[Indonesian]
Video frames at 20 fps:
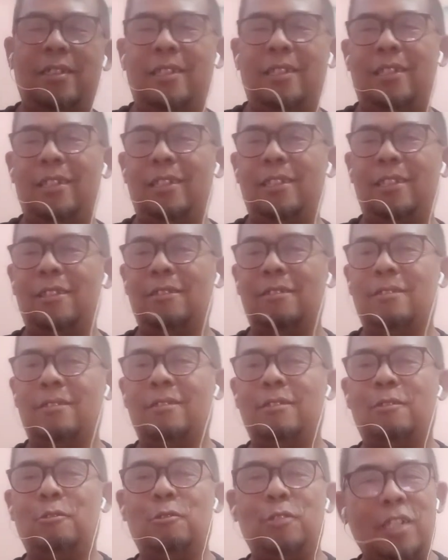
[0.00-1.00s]

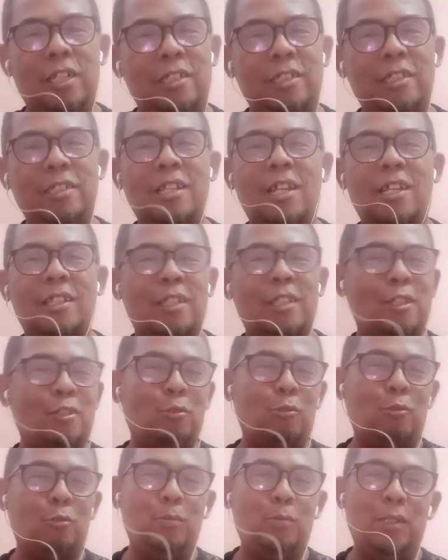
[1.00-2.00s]
atau nutrisinya
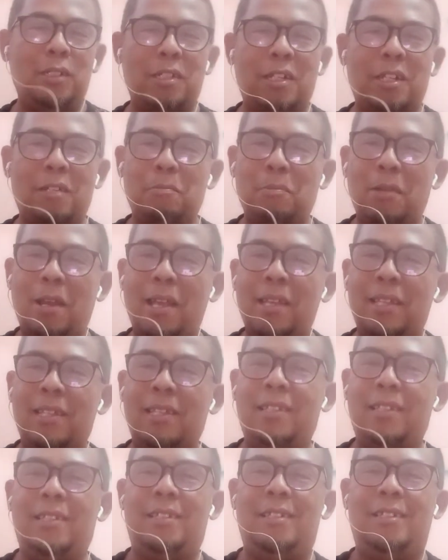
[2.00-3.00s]
tercukupi dengan baik
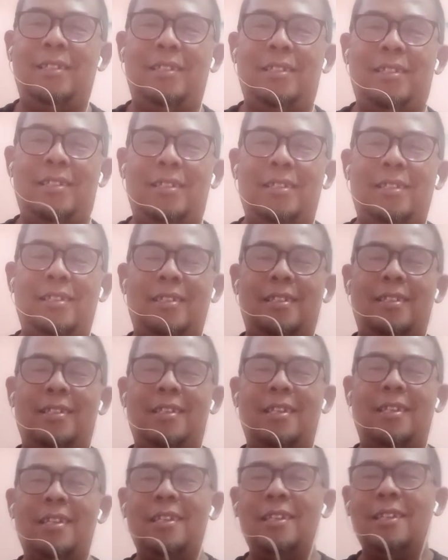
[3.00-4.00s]

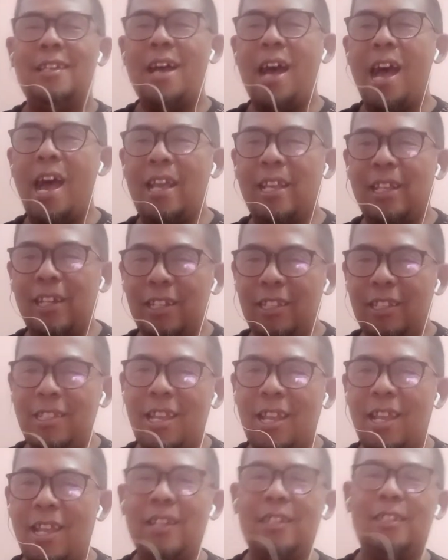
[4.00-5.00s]
ya
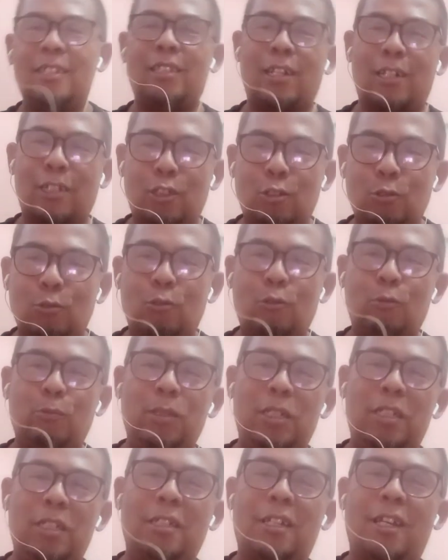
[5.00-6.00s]
airnya
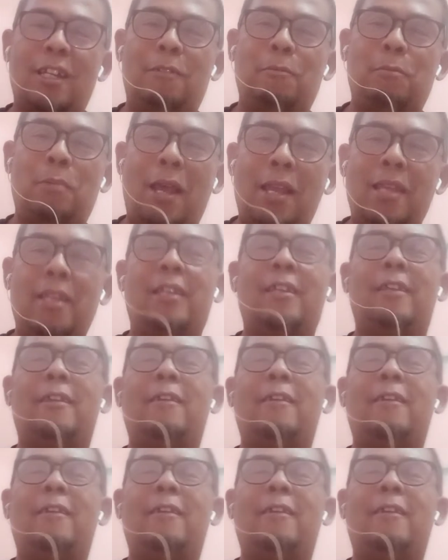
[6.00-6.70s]
tercukupi dengan baik